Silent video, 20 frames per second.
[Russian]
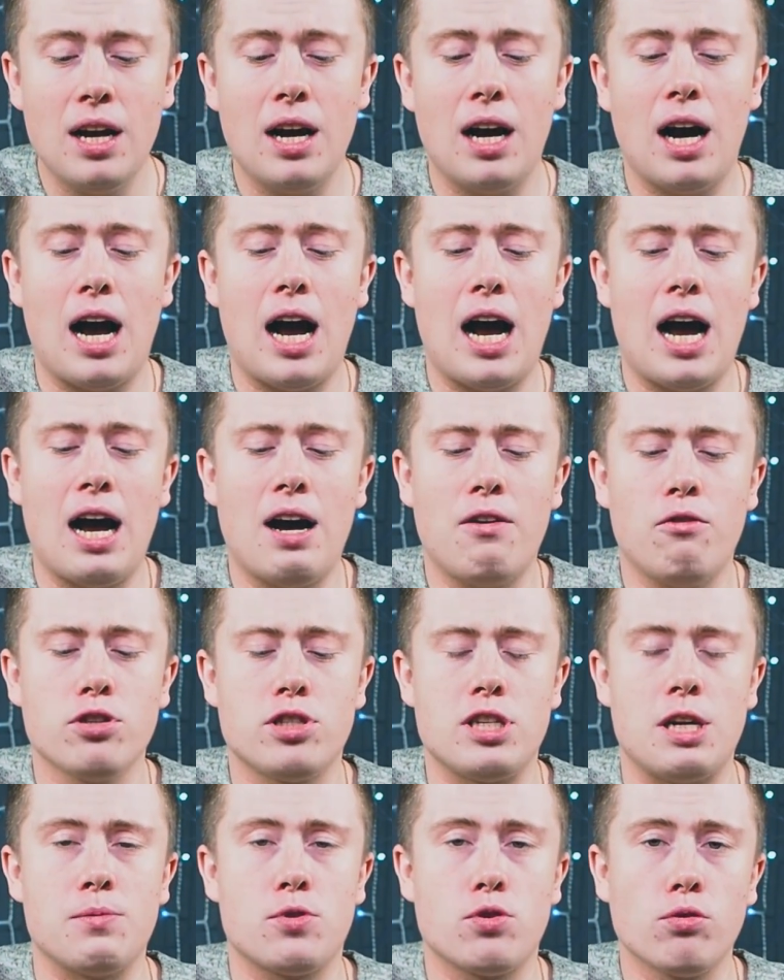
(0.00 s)
А
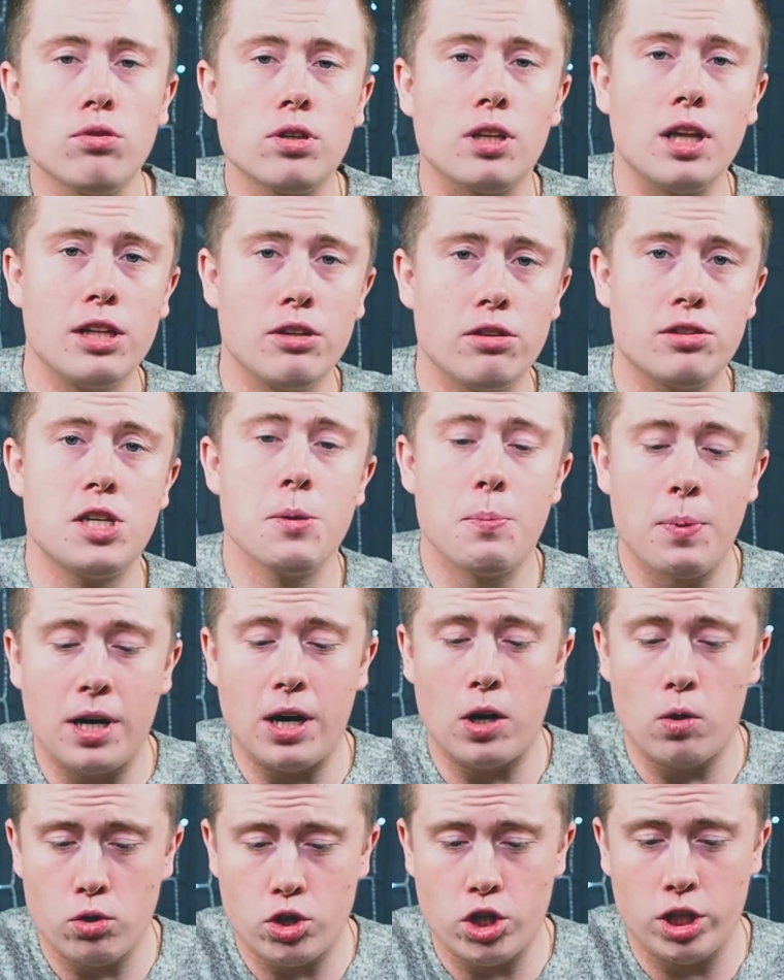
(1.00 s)
вот Samsung кладет типа
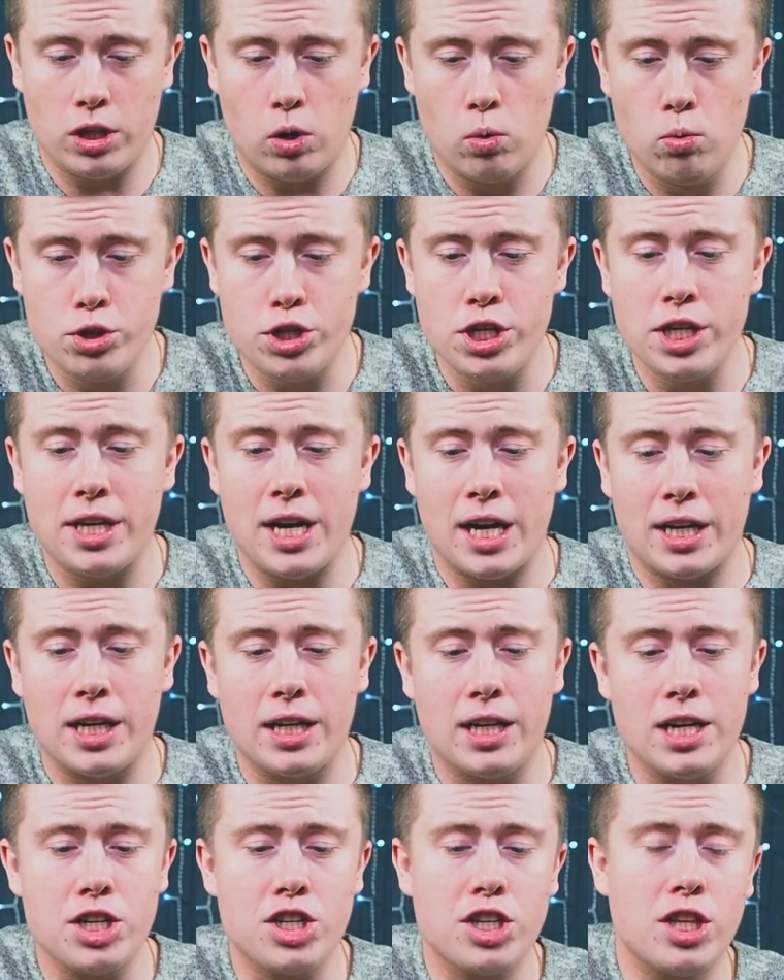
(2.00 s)
хорошие наушники, а
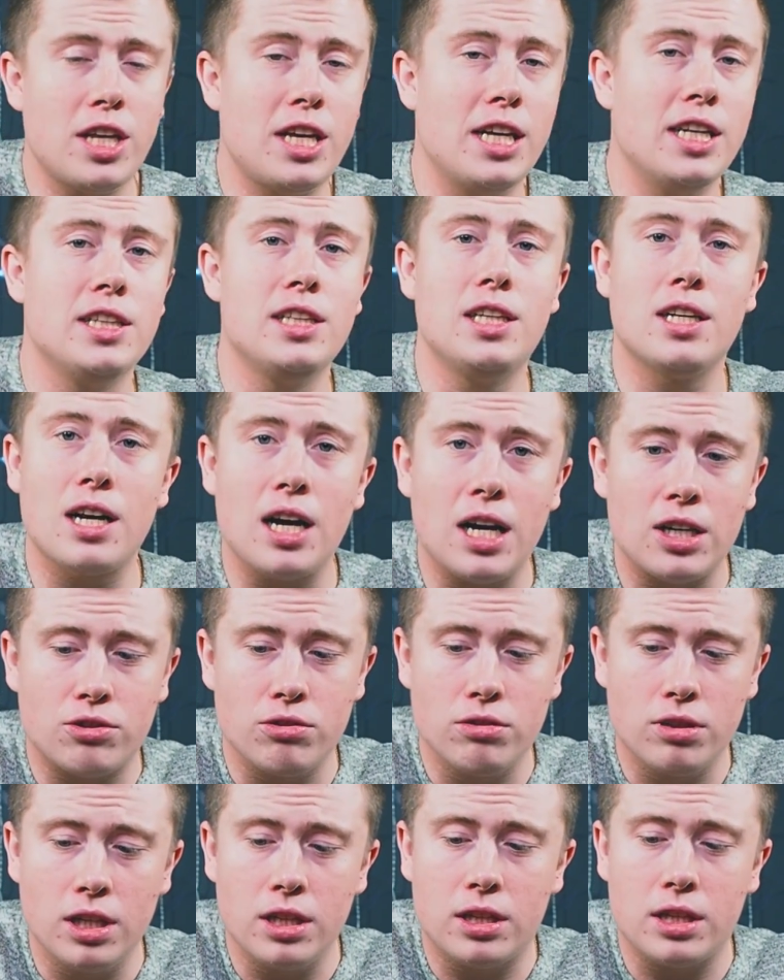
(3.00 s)
КГшные ни
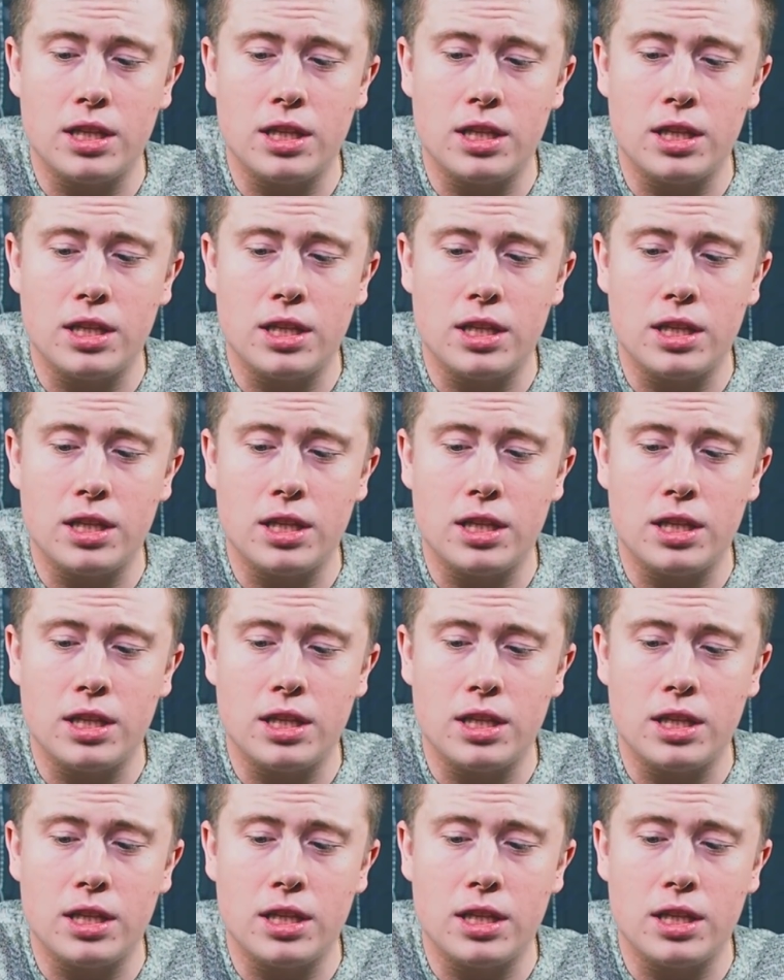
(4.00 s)
разу не